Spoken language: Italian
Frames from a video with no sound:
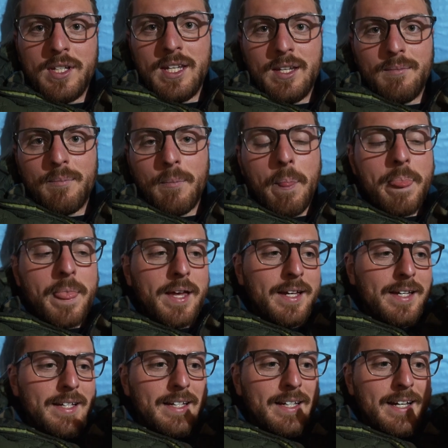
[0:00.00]
di
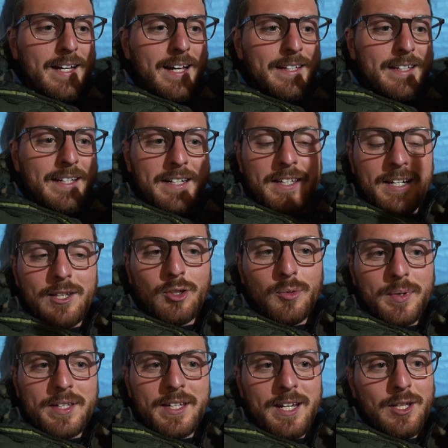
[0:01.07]
andare dritto
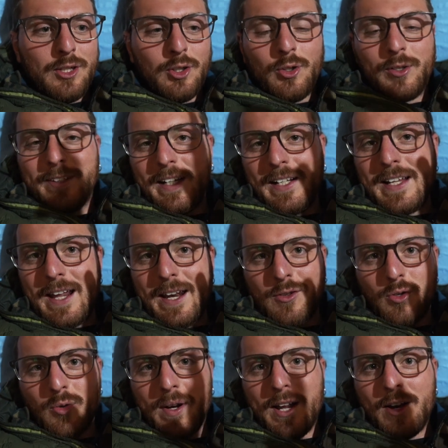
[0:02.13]
per dritto, tagliare
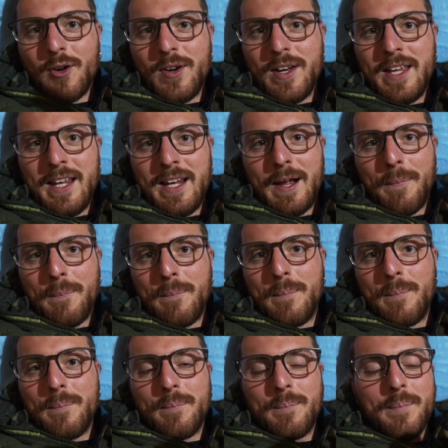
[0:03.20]
su quella collina,
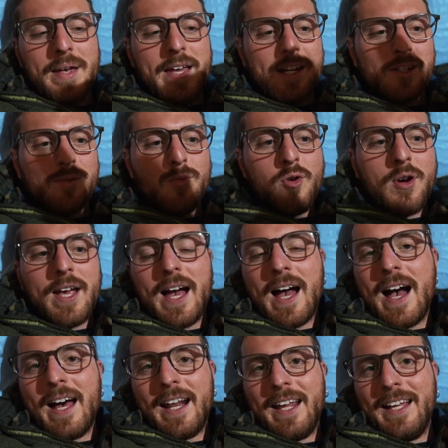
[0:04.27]
per
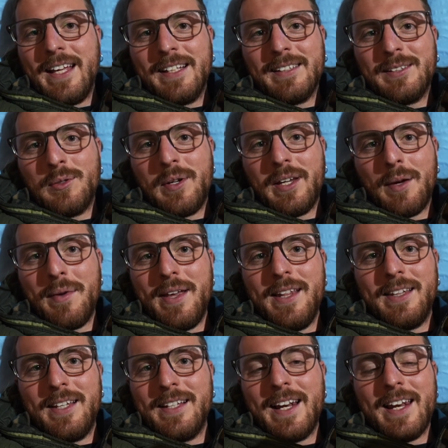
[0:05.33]
sbucare
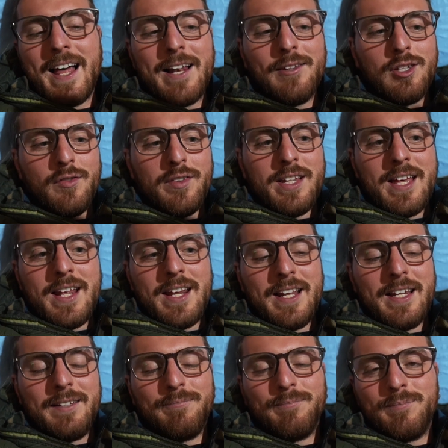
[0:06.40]
teoricamente dall'alto e
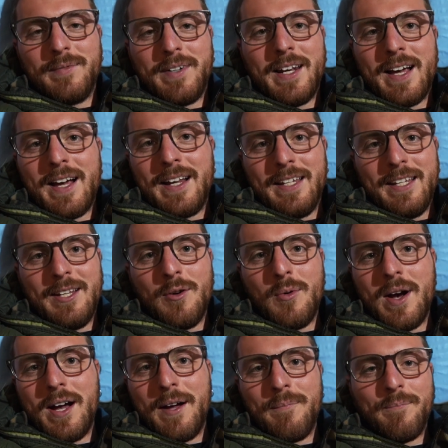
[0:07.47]
vedere la
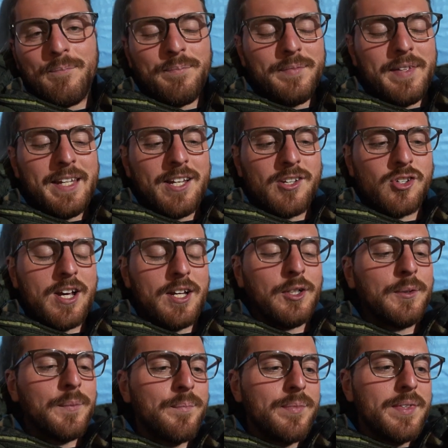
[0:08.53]
lingua del
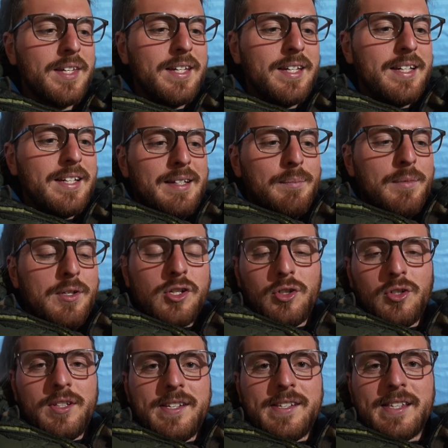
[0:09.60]
ghiacciaio, mi
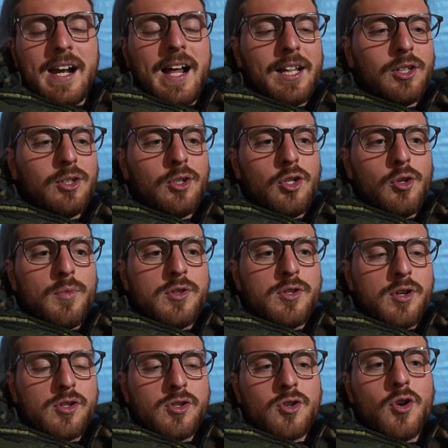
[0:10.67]
sono distratto e non mi
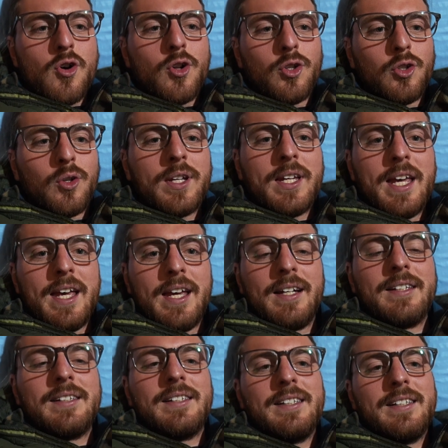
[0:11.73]
sono reso conto che
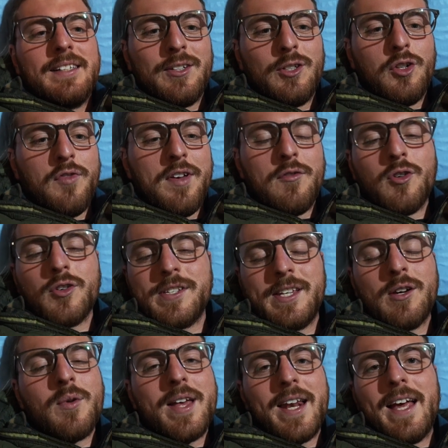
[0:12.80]
dovevo
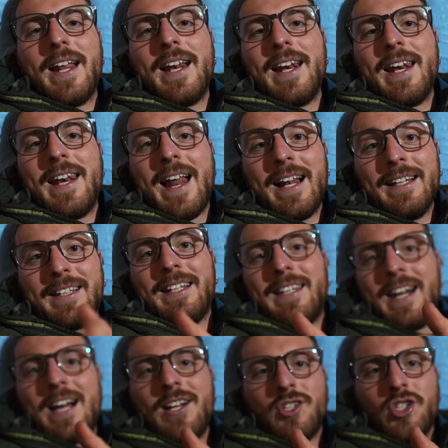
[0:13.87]
seguire l'altra
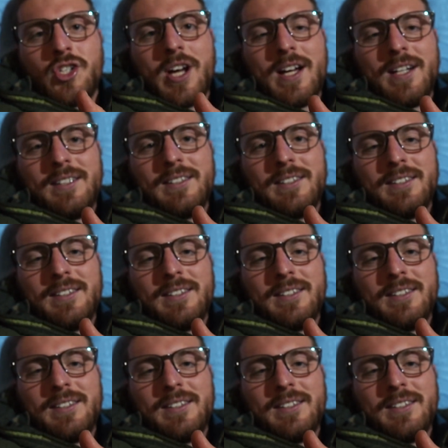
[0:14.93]
traccia,